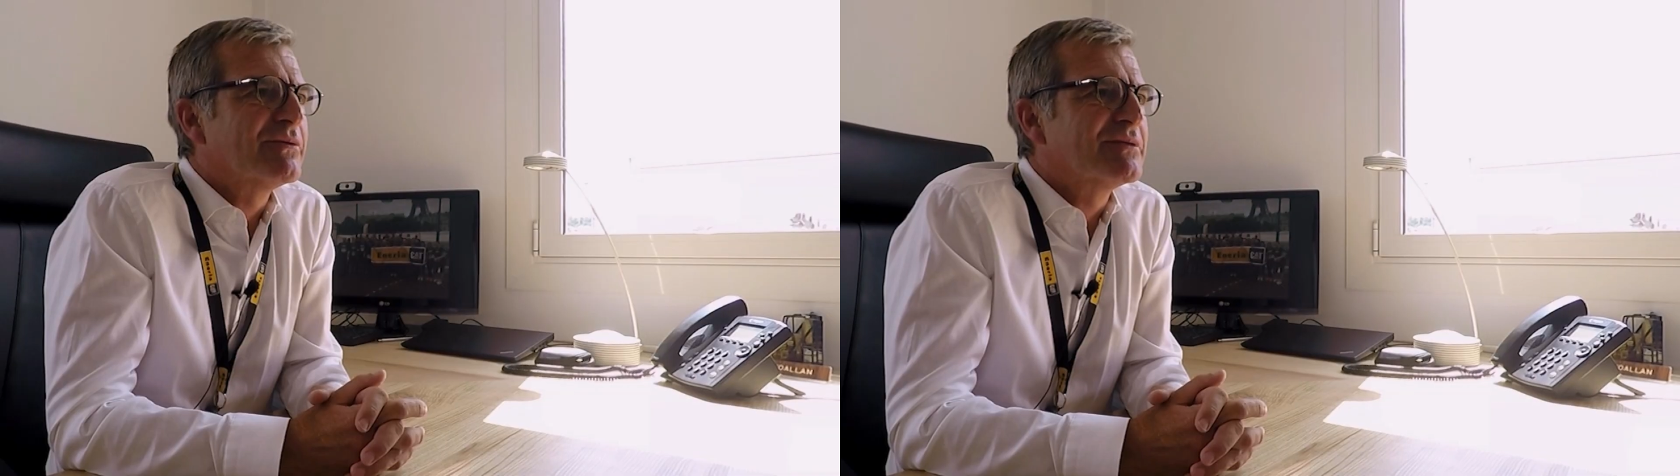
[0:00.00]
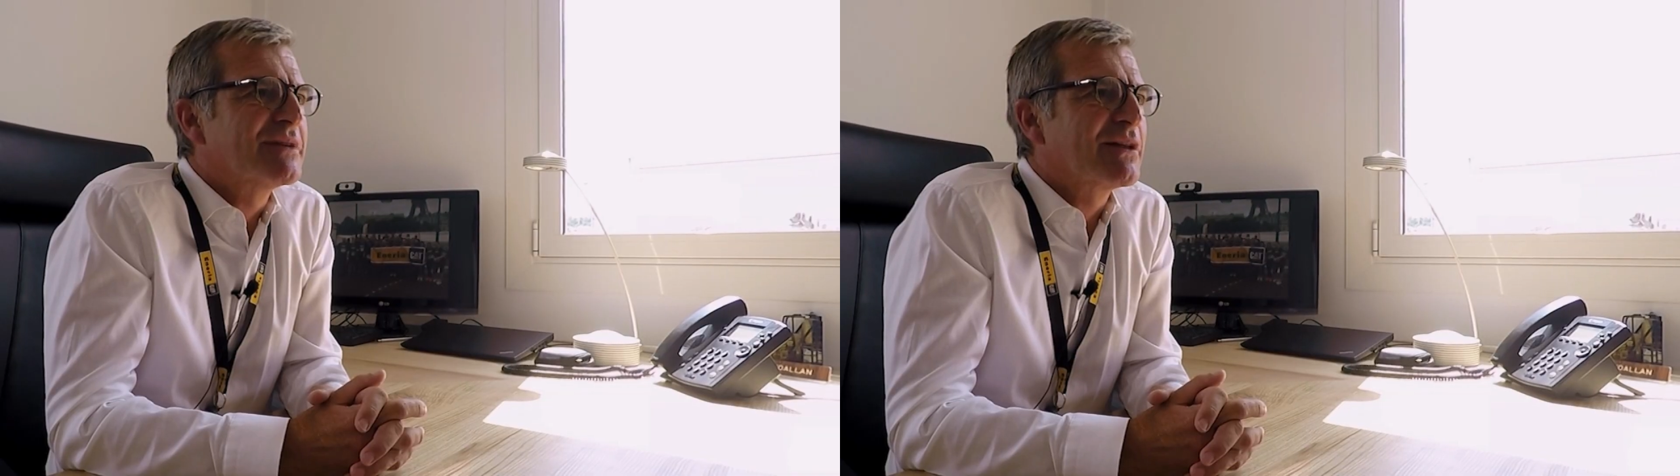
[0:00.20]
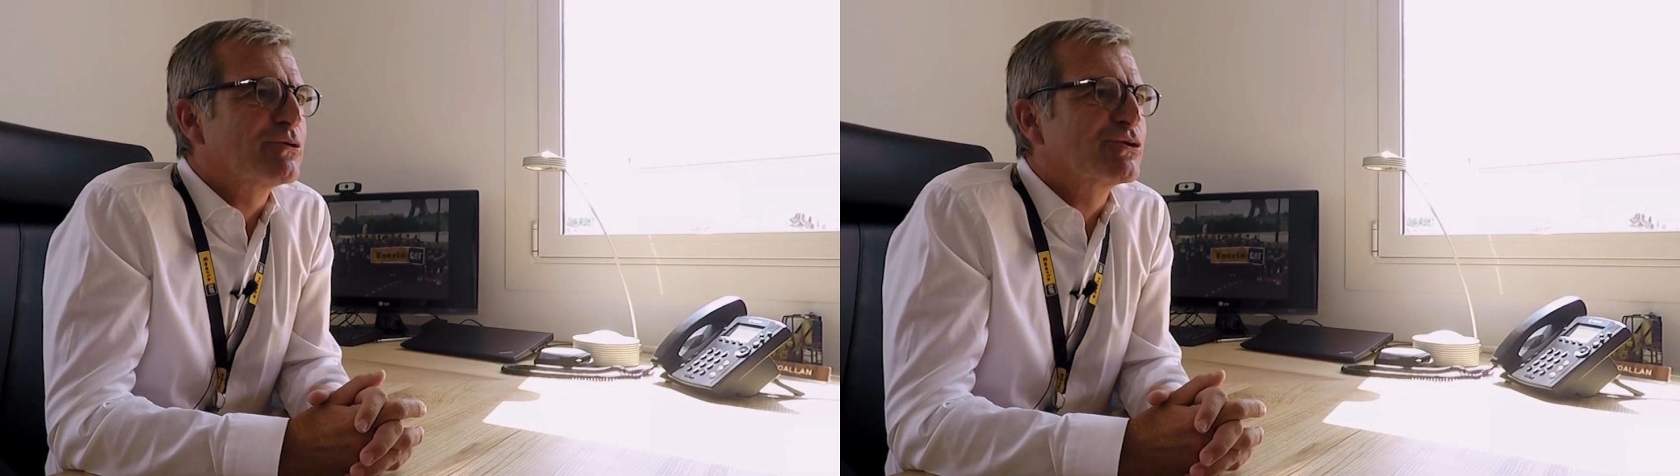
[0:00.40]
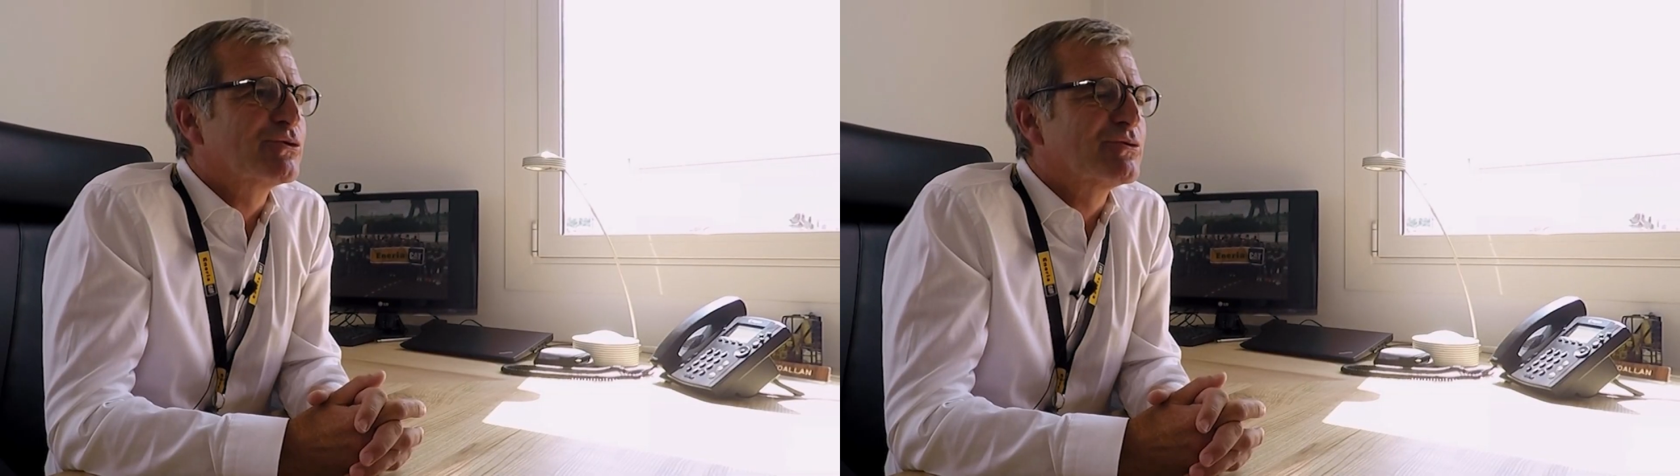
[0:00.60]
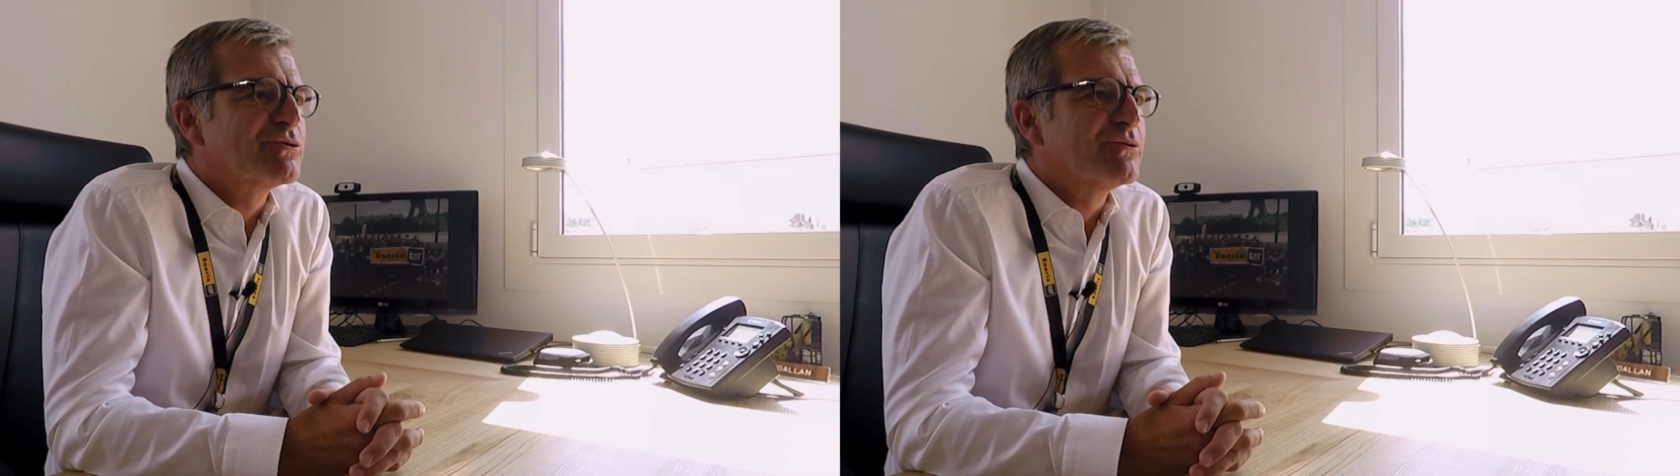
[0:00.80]
c'est quelque
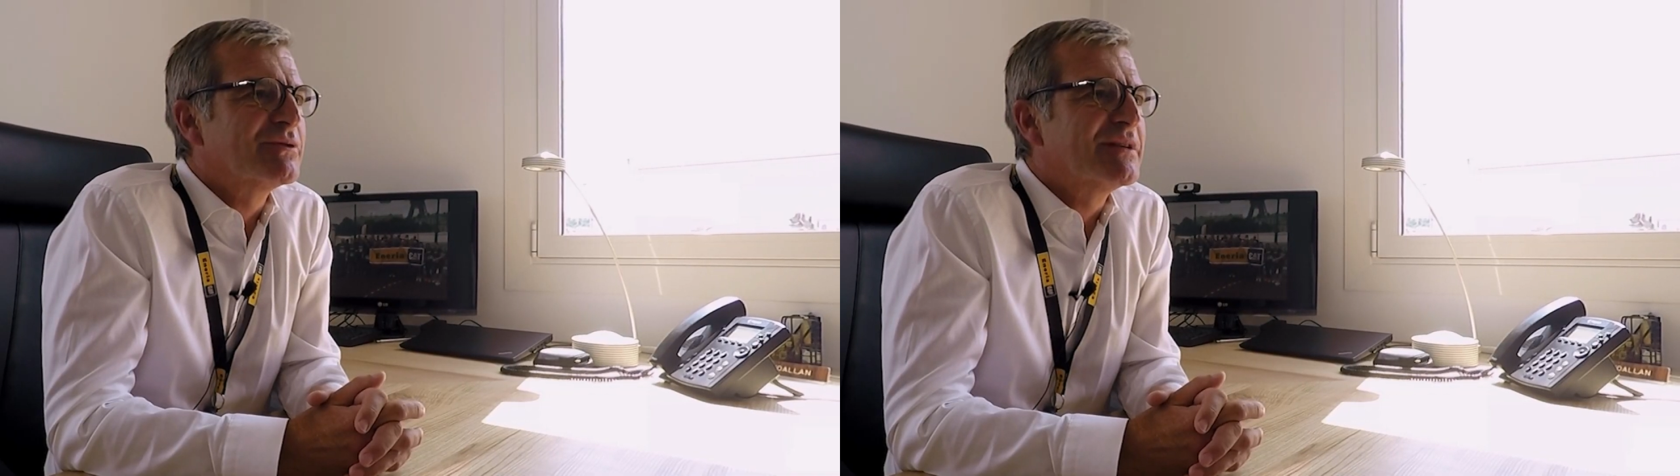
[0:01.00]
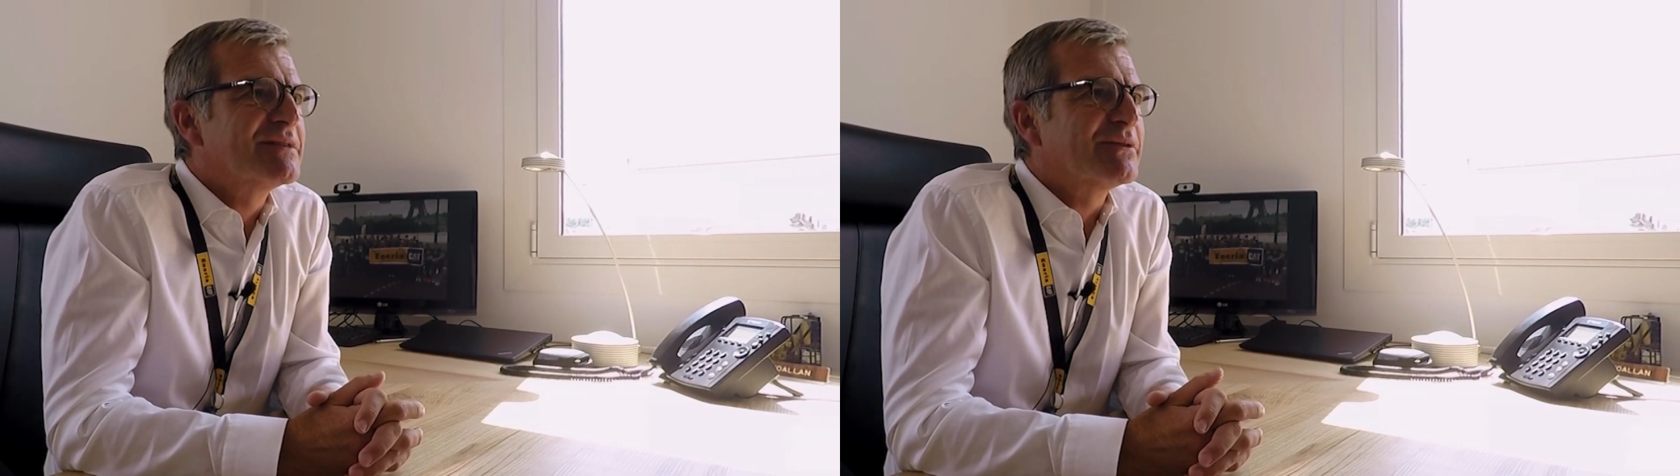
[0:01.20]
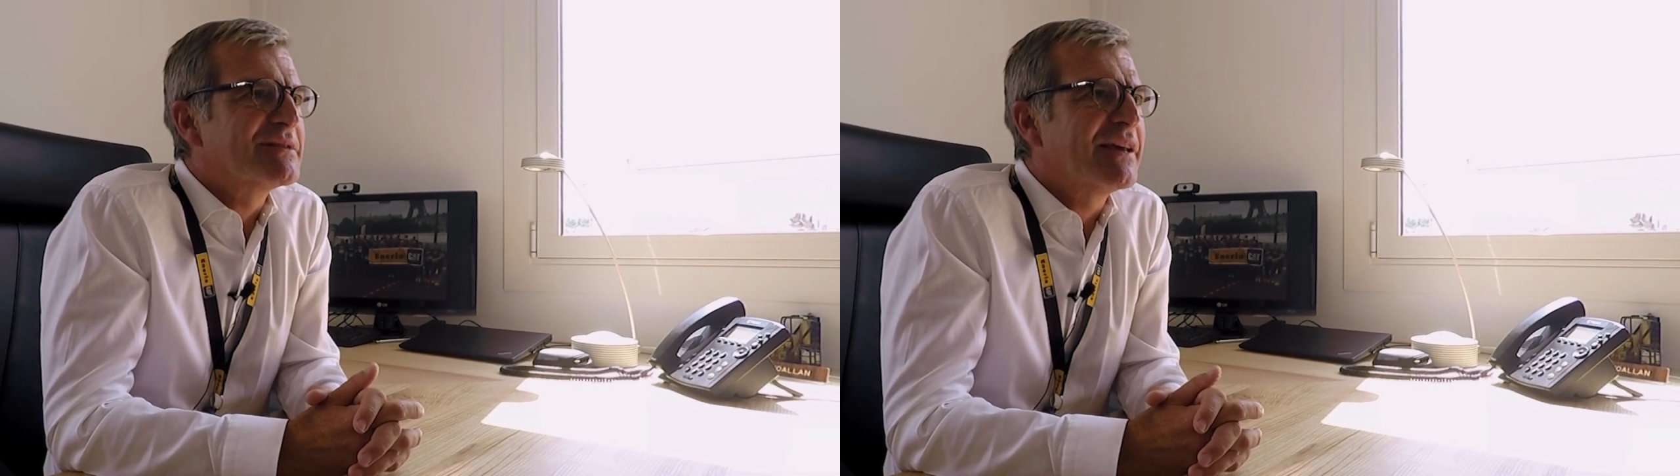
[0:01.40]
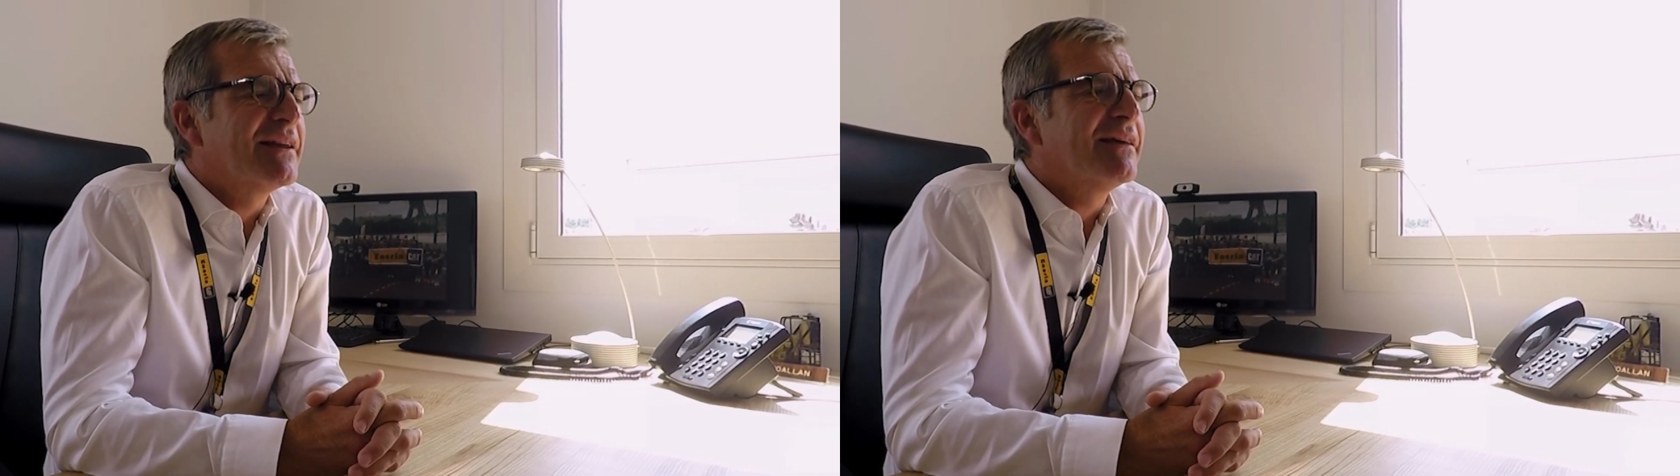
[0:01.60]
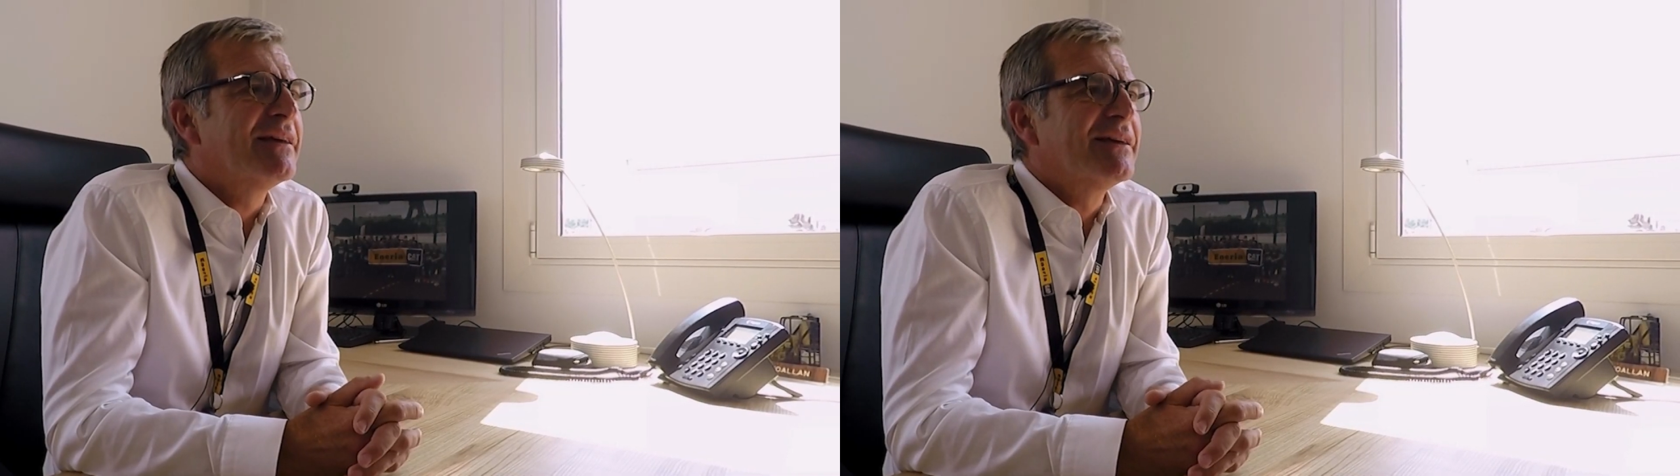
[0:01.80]
chose d'essentiel.